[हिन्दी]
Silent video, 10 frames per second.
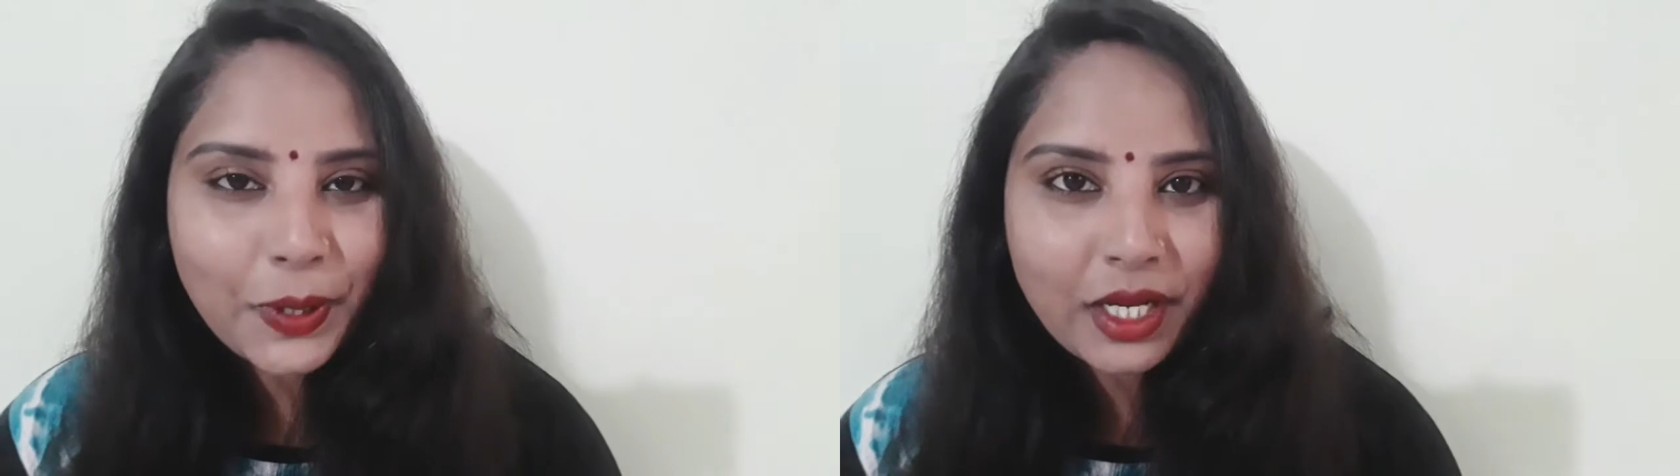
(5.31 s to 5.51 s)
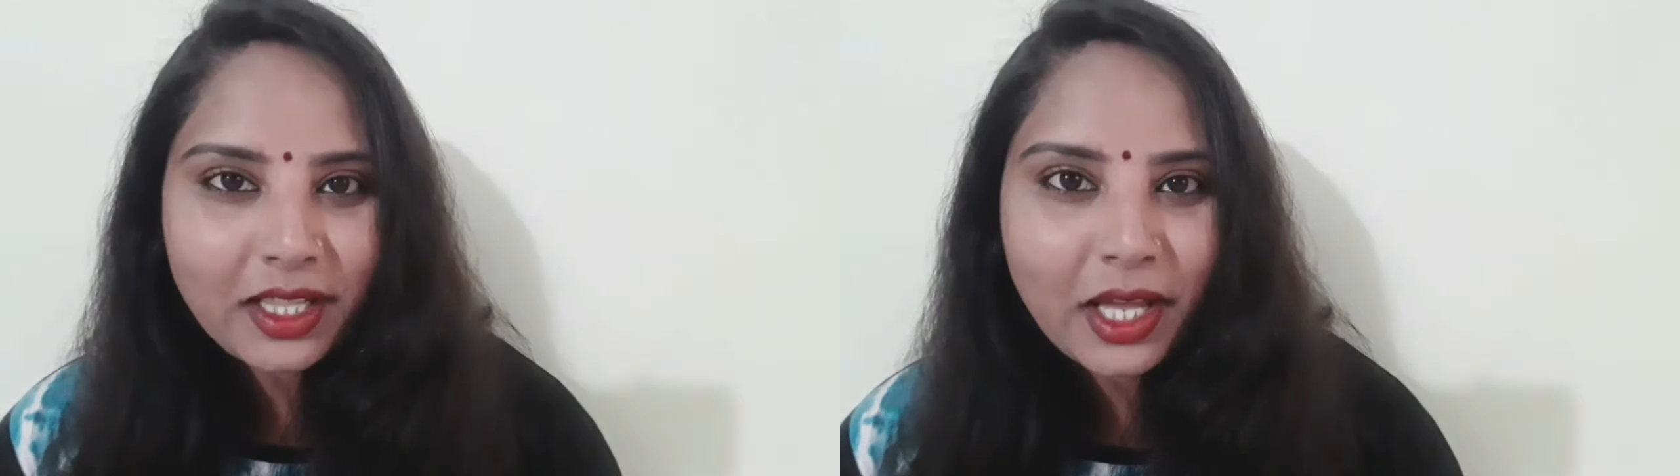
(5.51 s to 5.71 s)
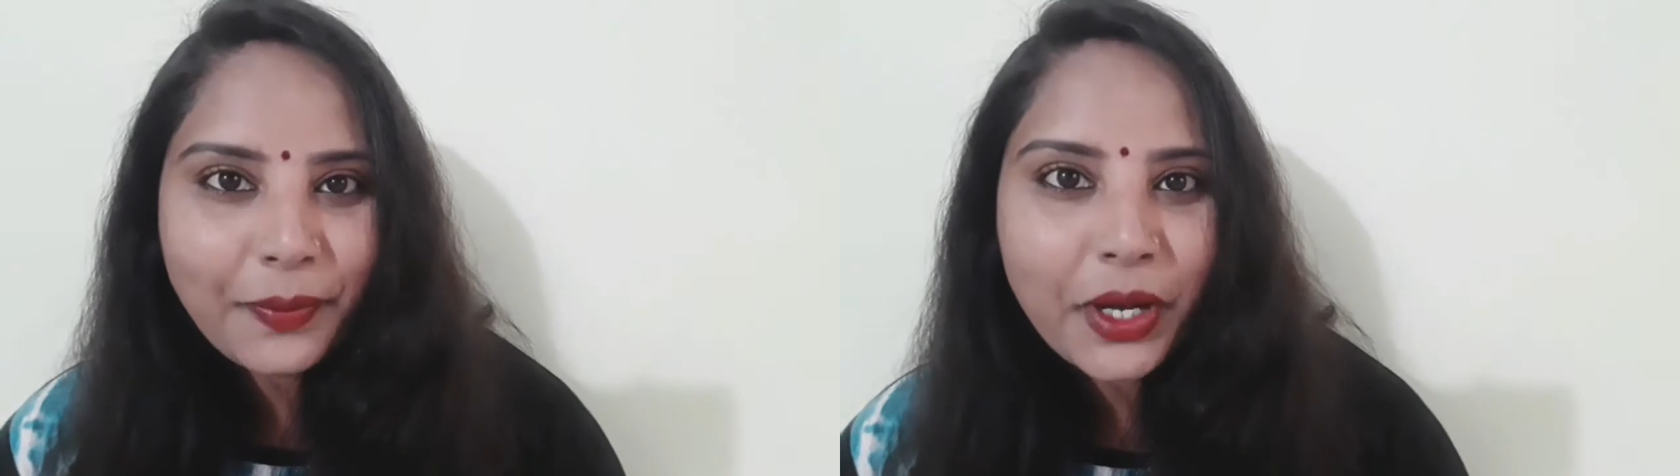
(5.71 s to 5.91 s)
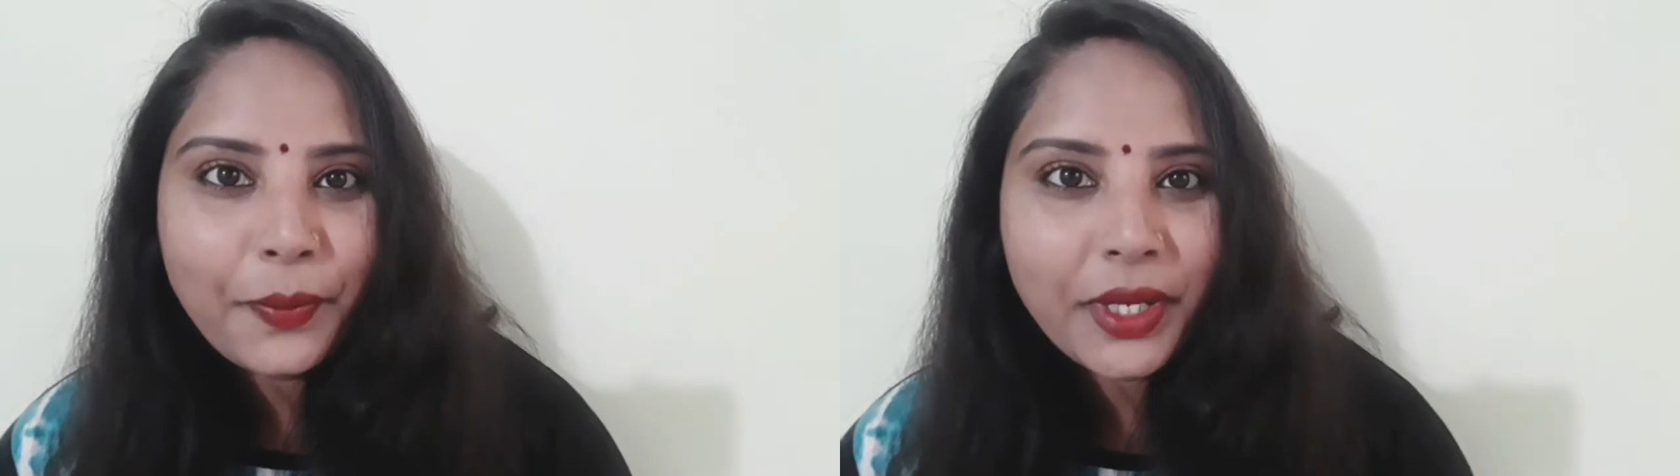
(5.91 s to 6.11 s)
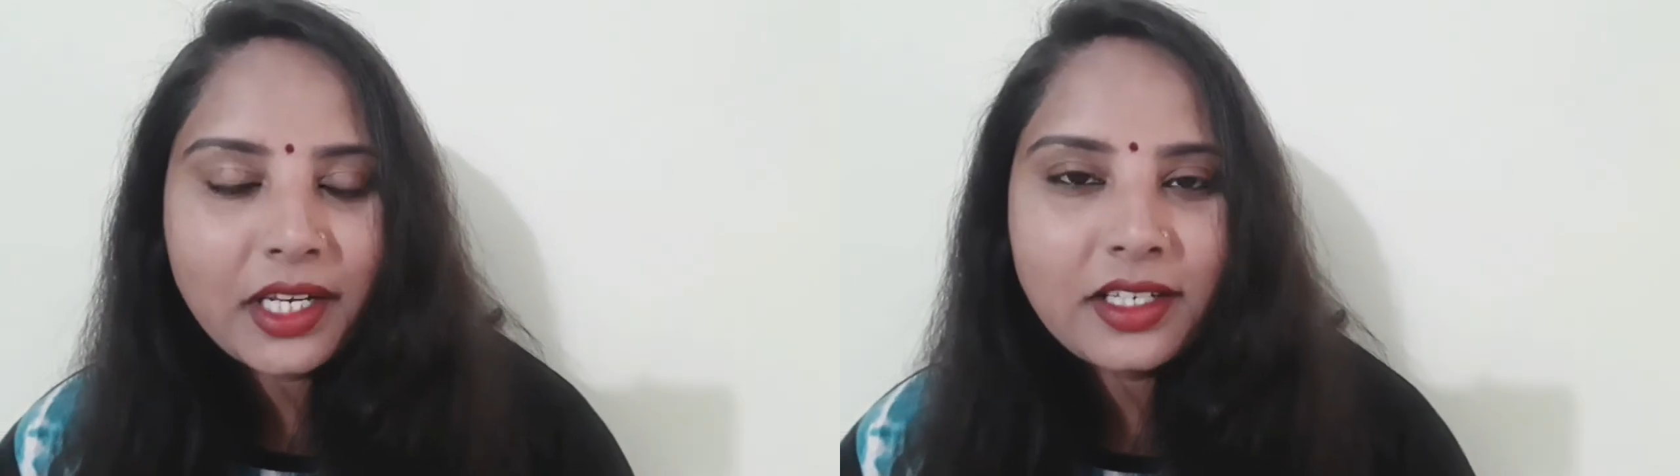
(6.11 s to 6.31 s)
स्वागत है आपका
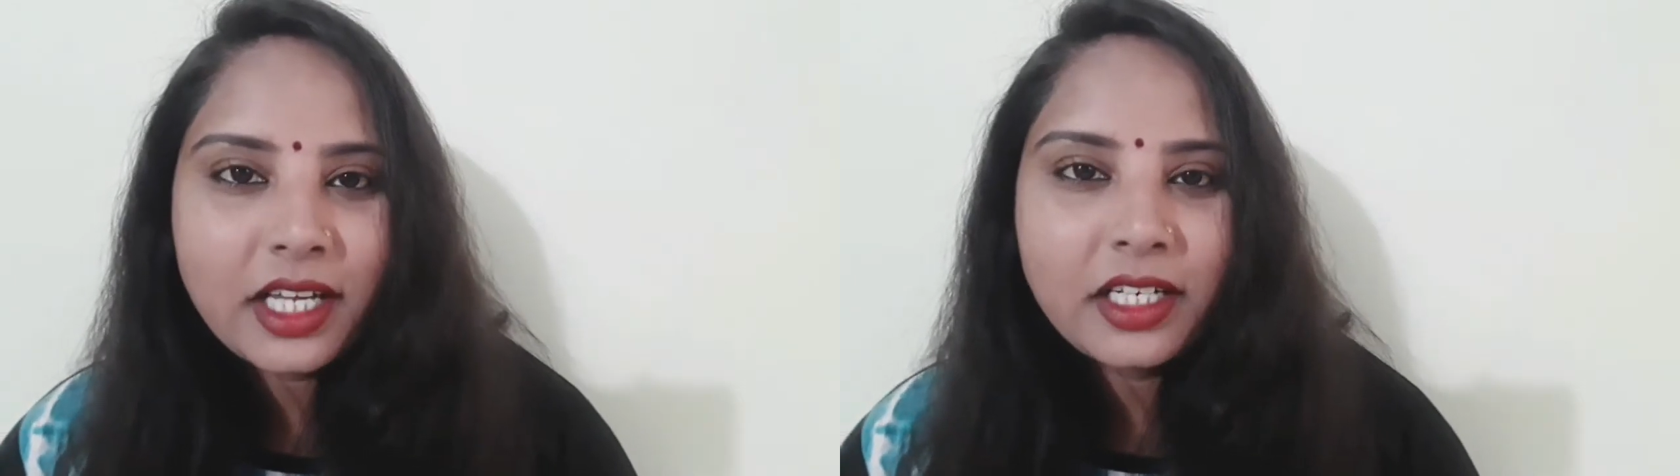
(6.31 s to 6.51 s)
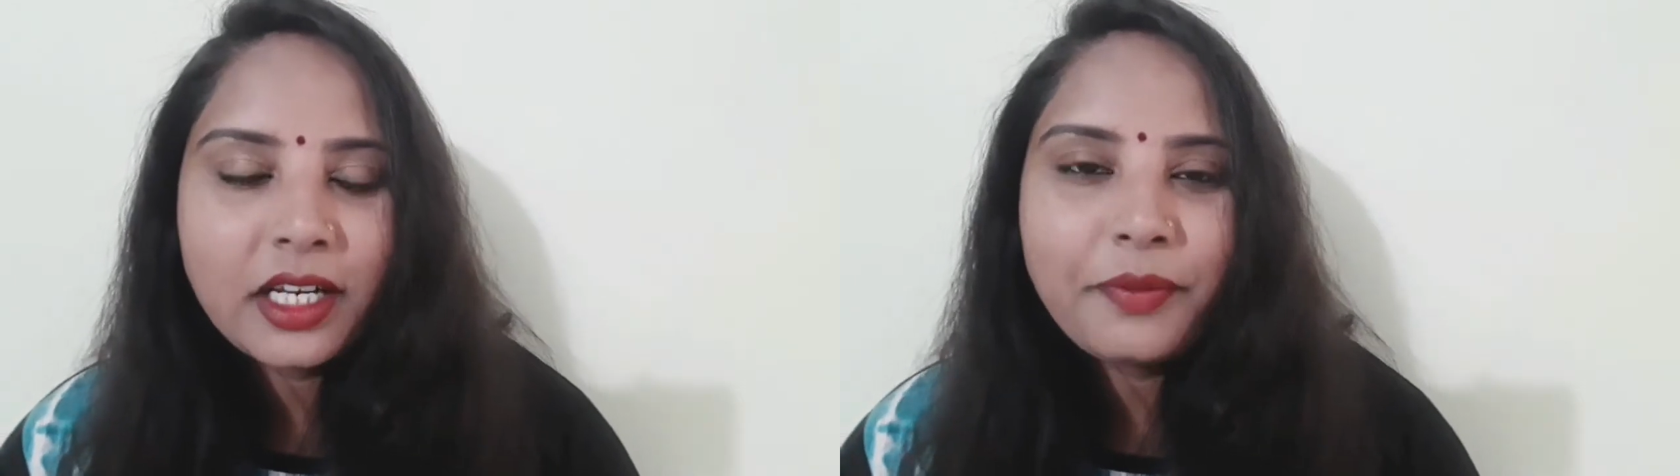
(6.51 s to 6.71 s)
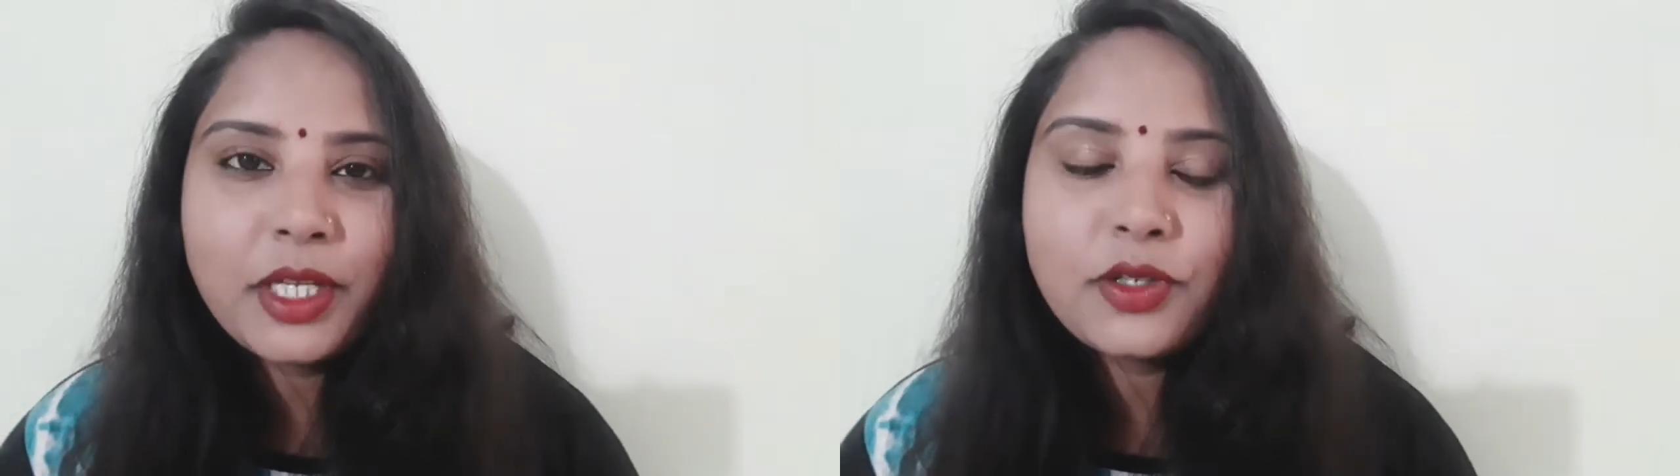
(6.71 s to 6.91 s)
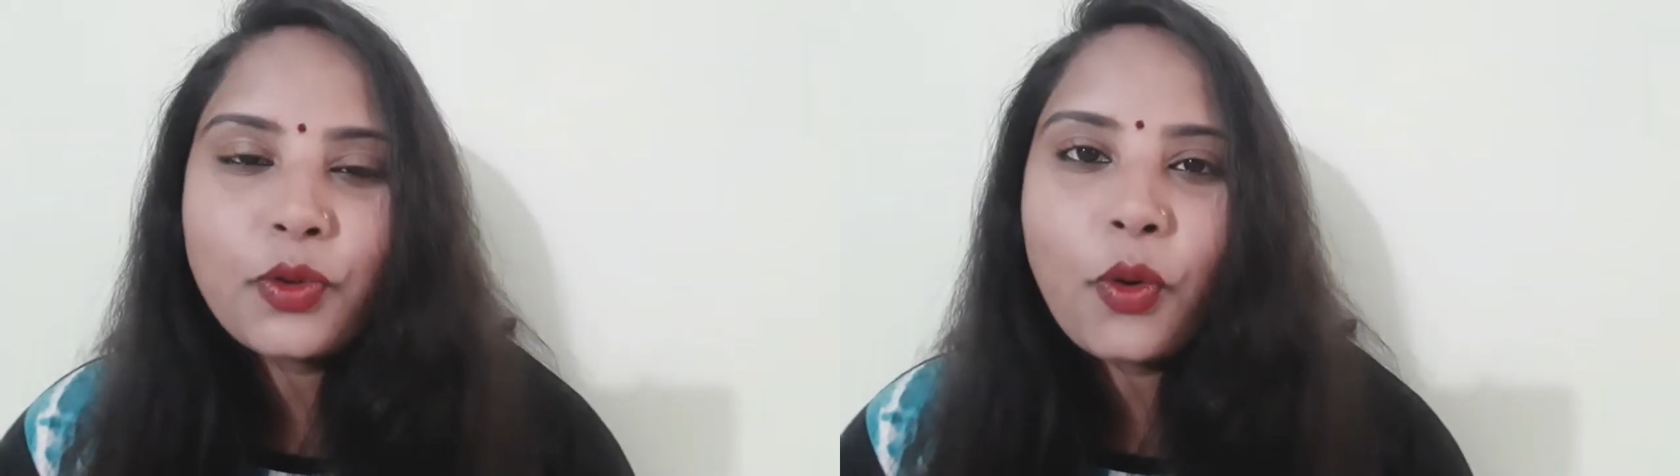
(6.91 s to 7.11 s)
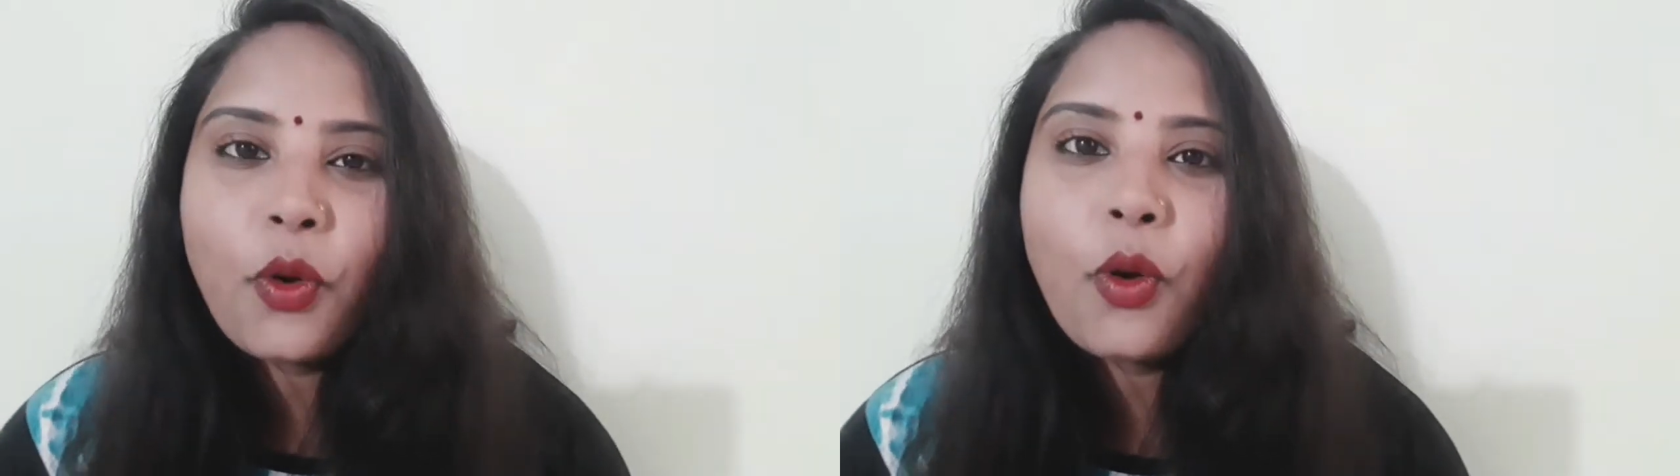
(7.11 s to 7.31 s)
मेरे चैनल में
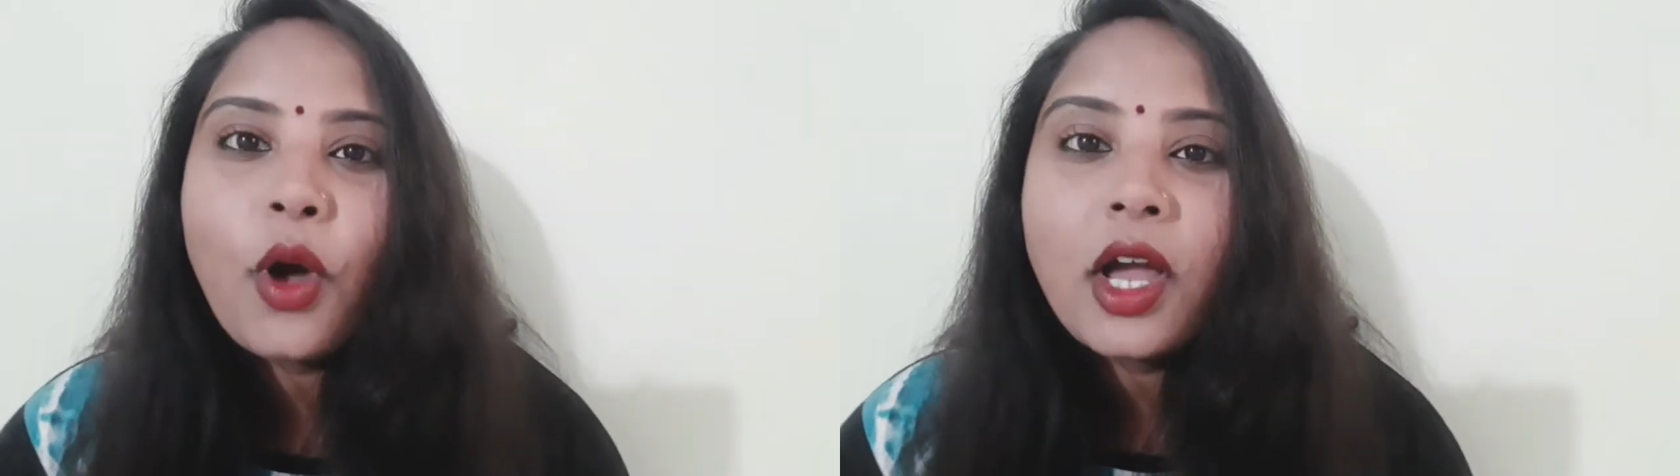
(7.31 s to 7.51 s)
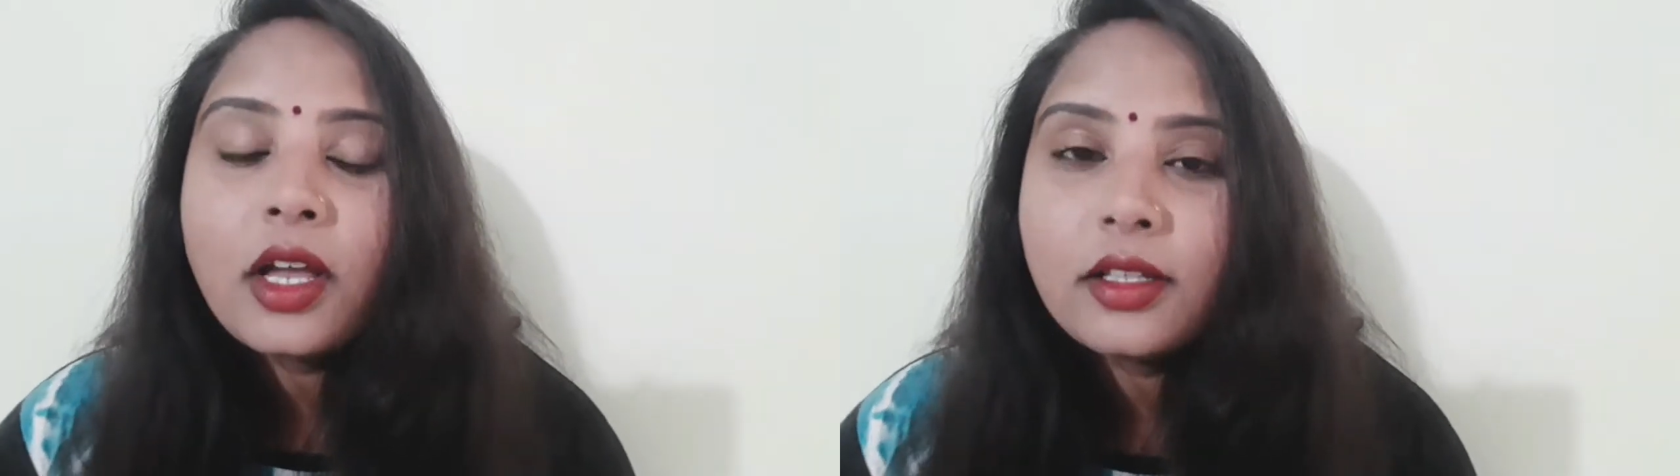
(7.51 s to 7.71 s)
सो so,